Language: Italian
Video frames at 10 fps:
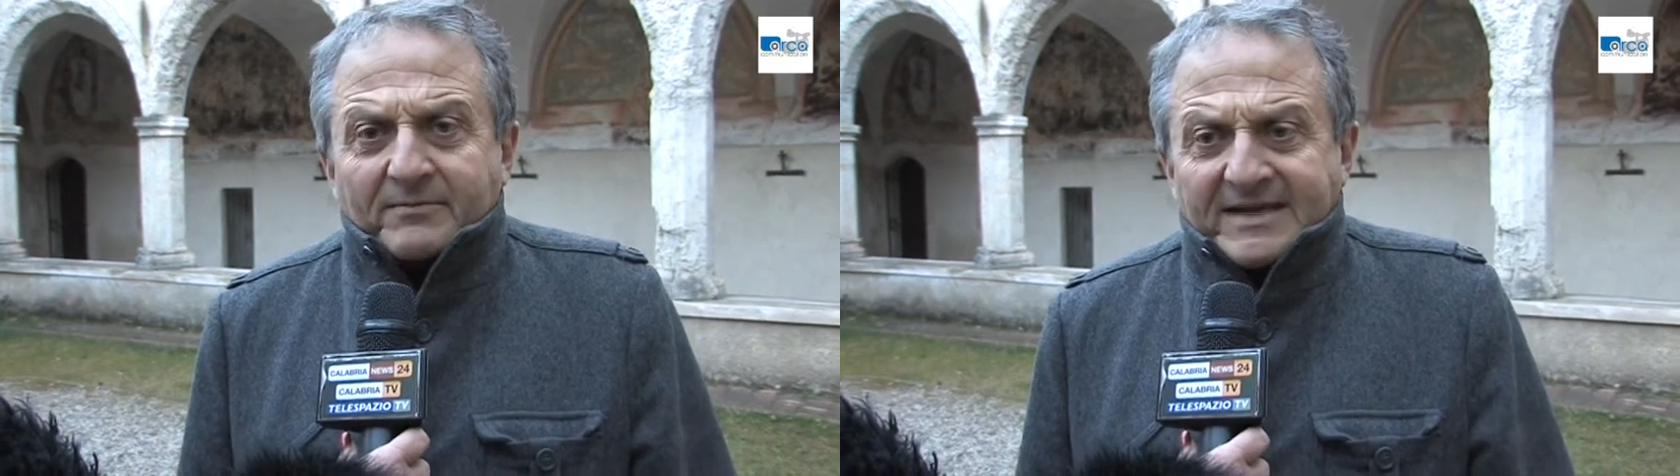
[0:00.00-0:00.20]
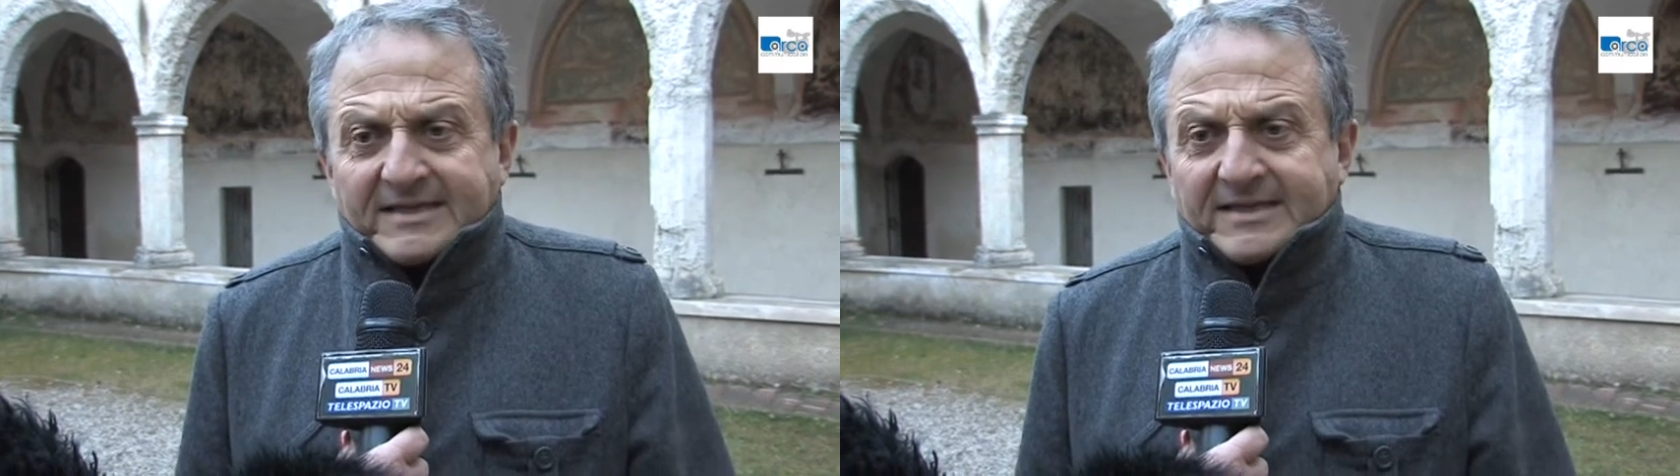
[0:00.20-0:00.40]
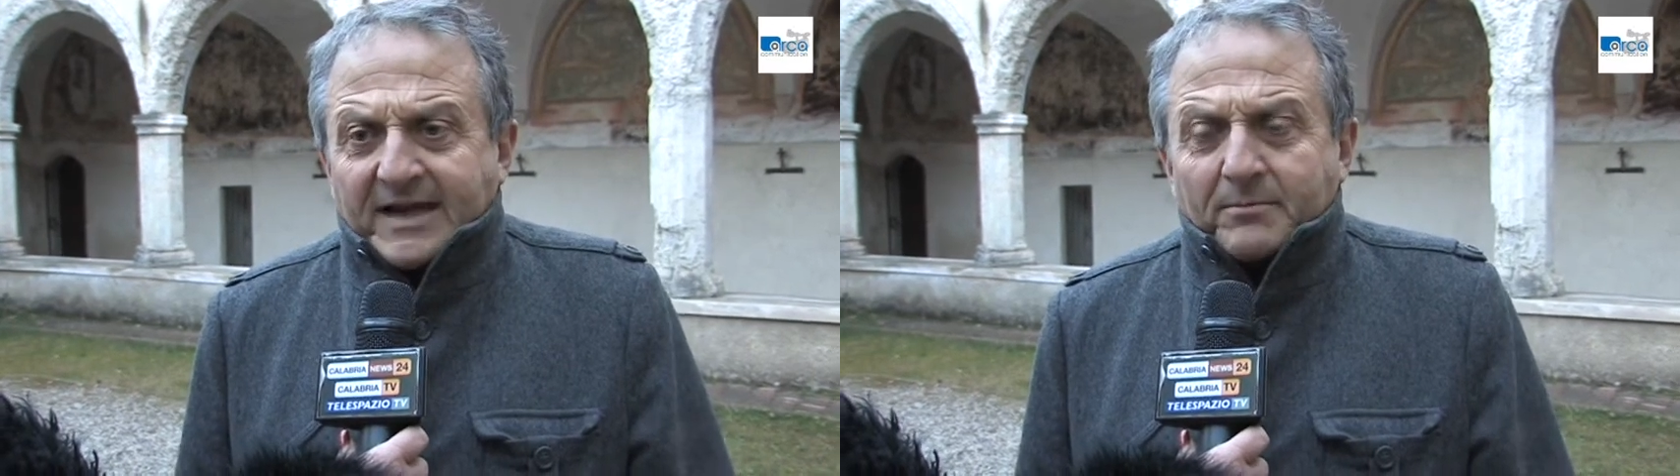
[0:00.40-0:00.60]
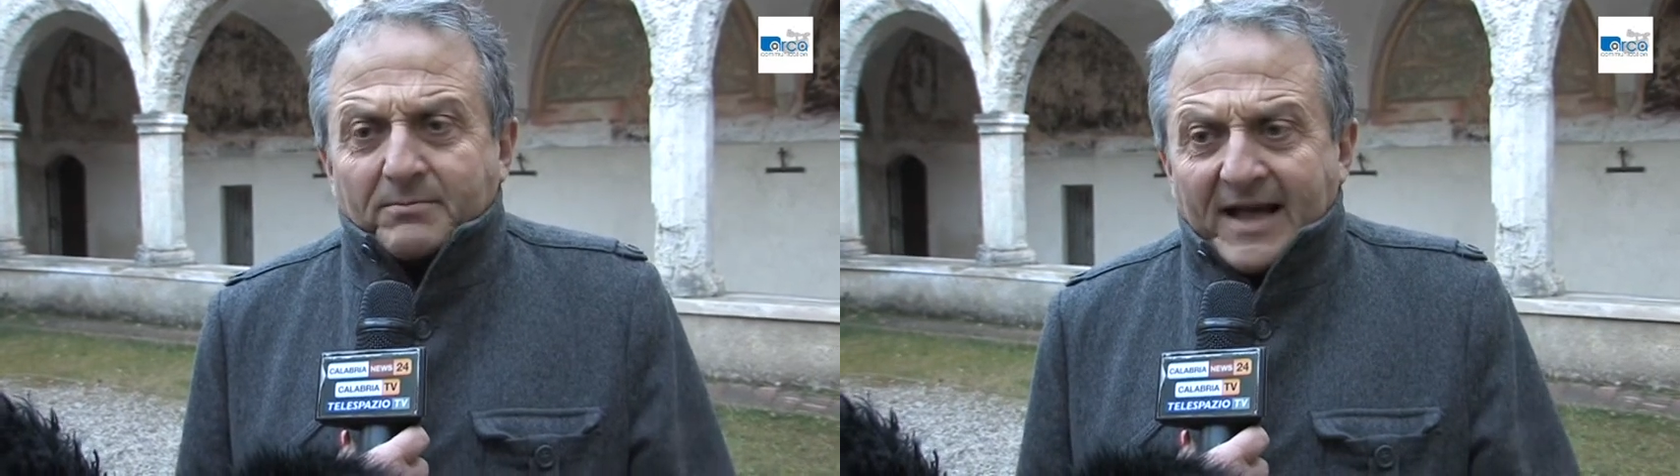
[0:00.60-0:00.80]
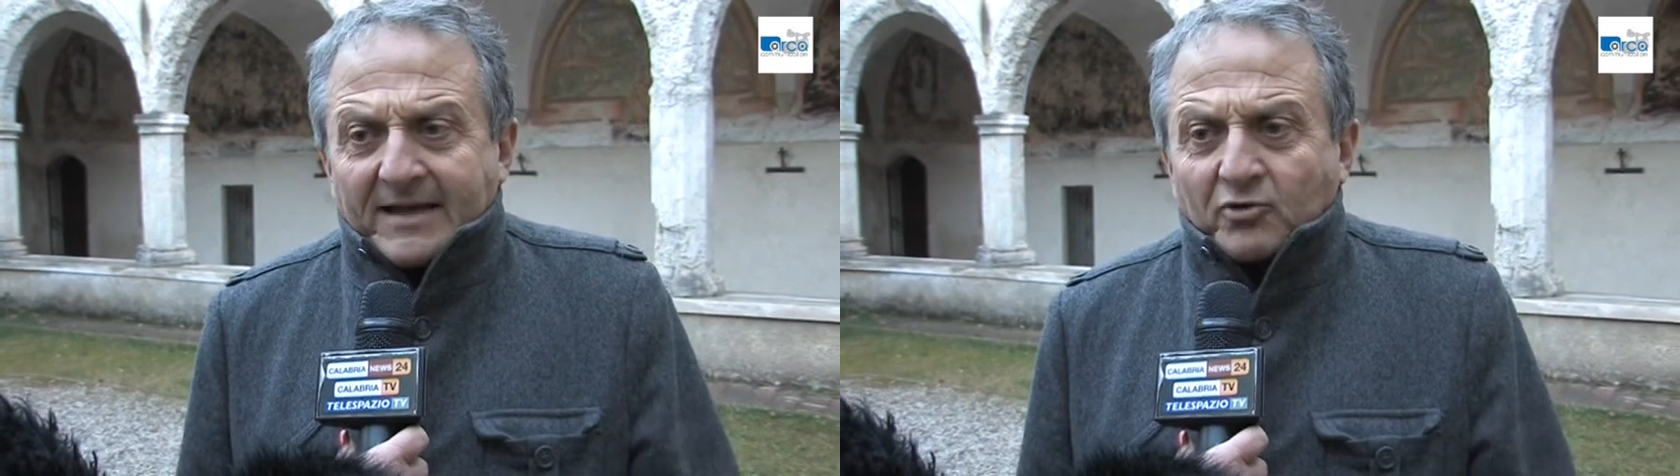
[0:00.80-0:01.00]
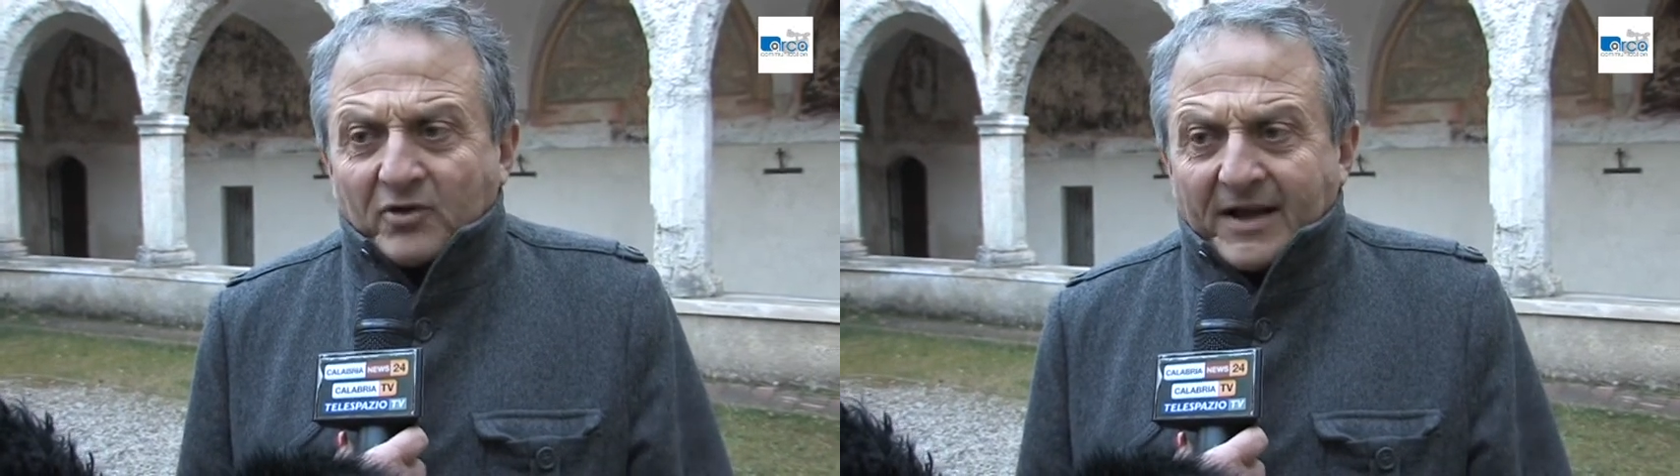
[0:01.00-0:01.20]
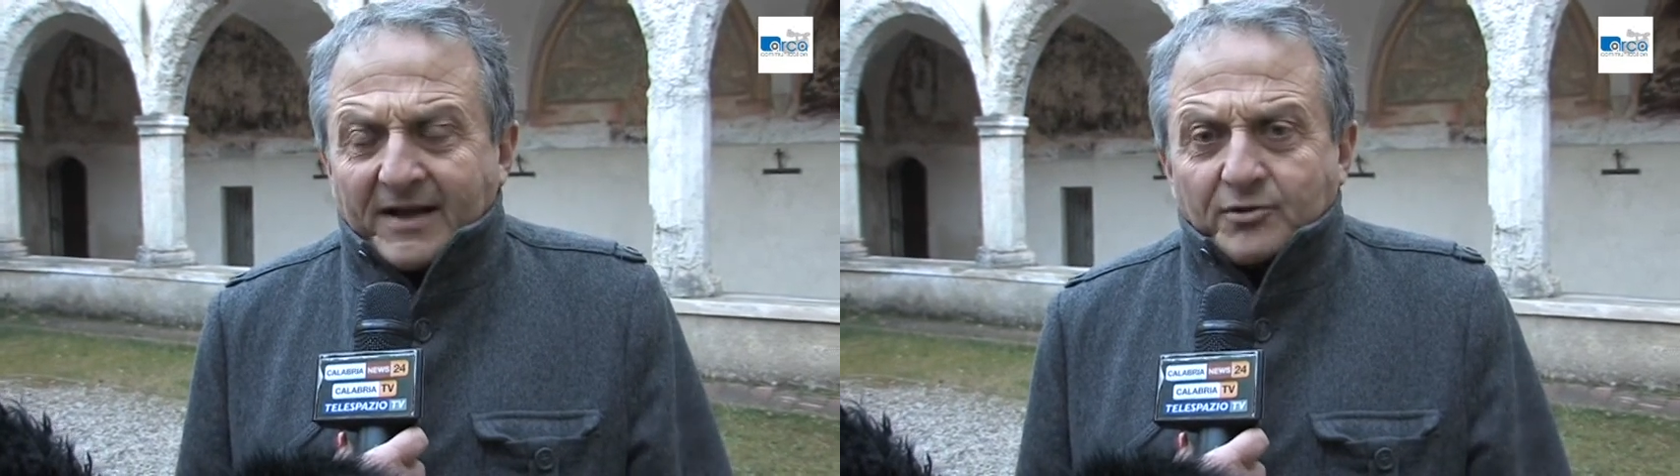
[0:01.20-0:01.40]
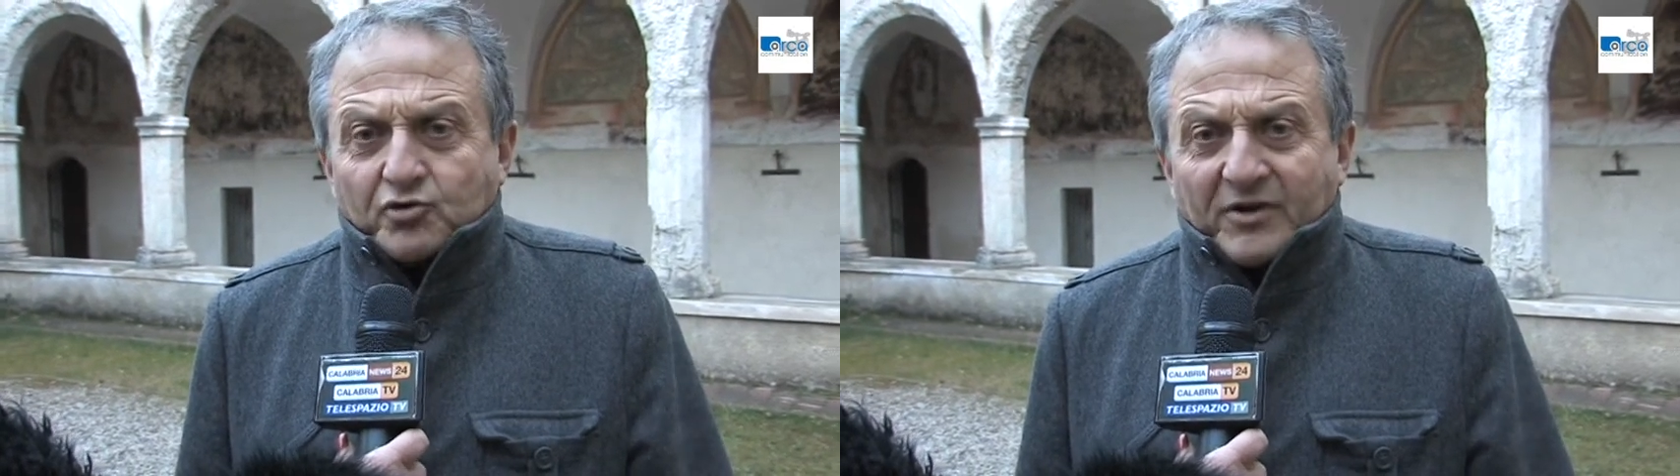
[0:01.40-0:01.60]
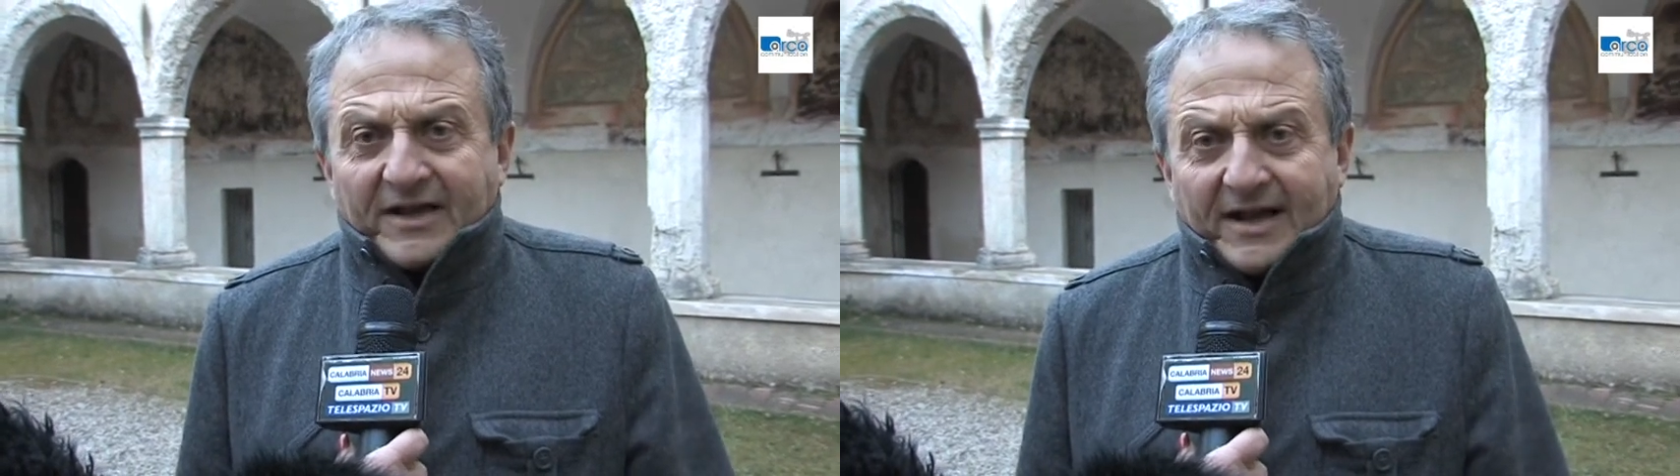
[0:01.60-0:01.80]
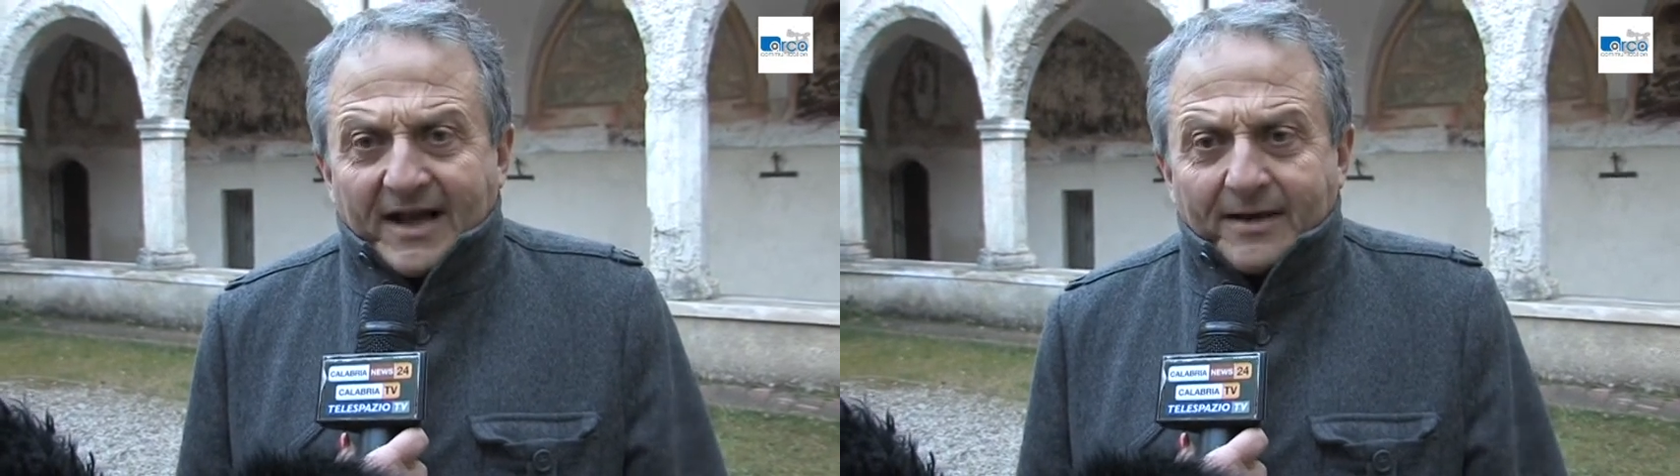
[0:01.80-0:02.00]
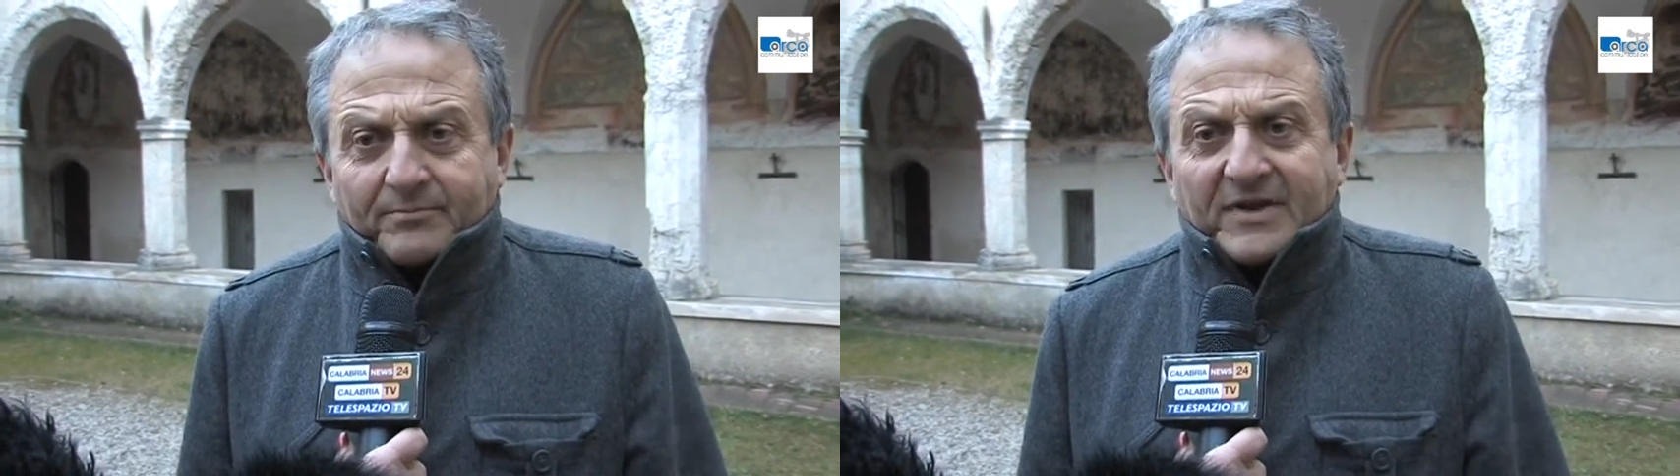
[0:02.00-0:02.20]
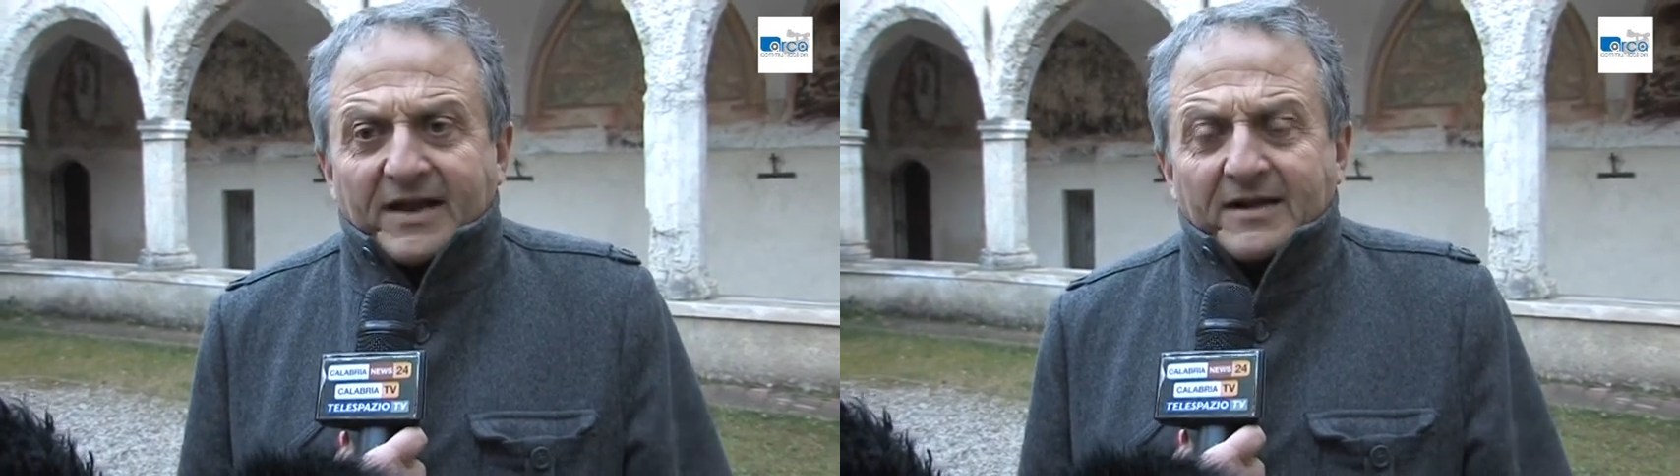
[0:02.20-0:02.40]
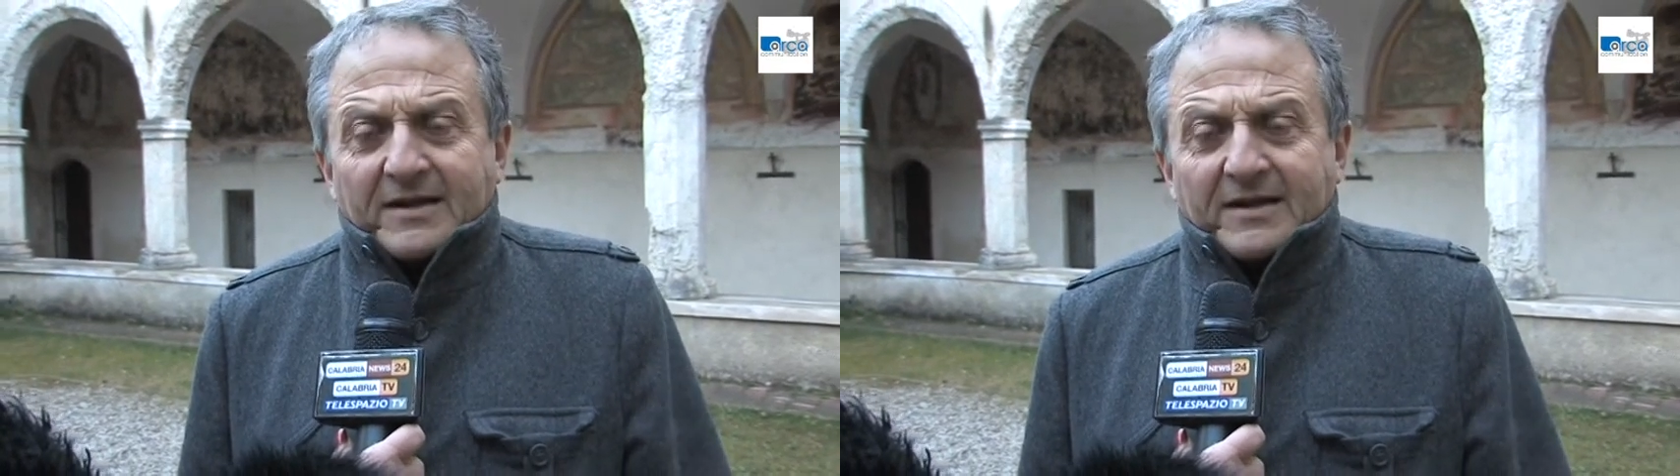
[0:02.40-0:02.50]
messe a bando dalla Regione Calabria,